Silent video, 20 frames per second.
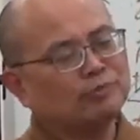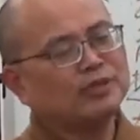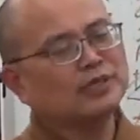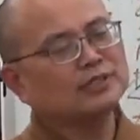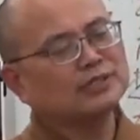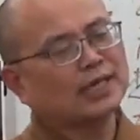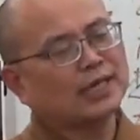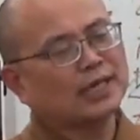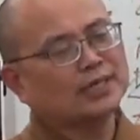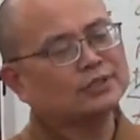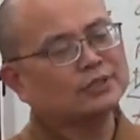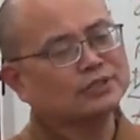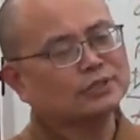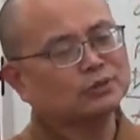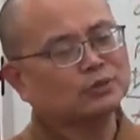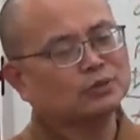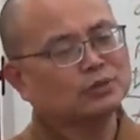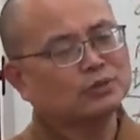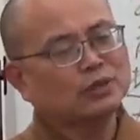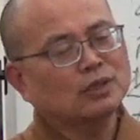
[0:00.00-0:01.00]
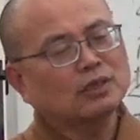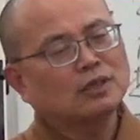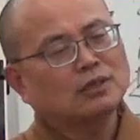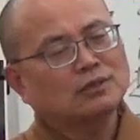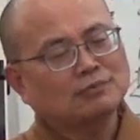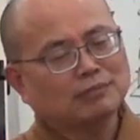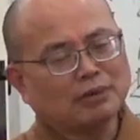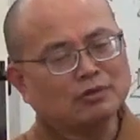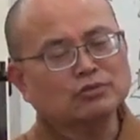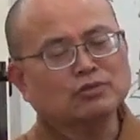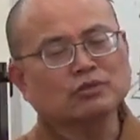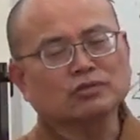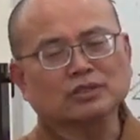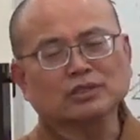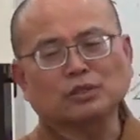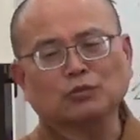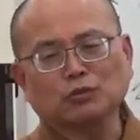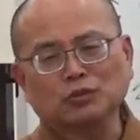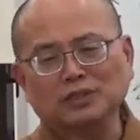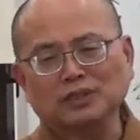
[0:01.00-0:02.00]
面的大概就是毛泽东
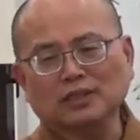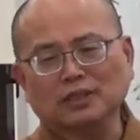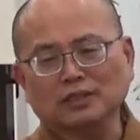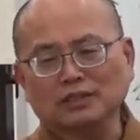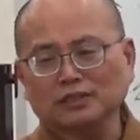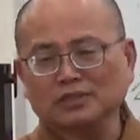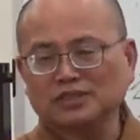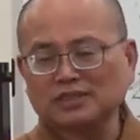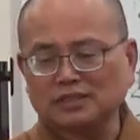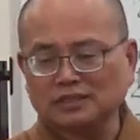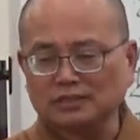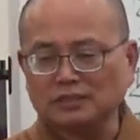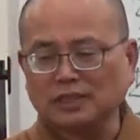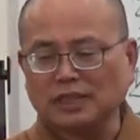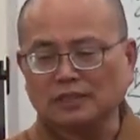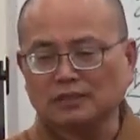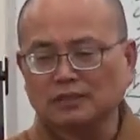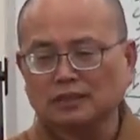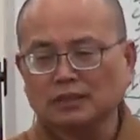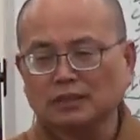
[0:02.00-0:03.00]
的文革，有十年。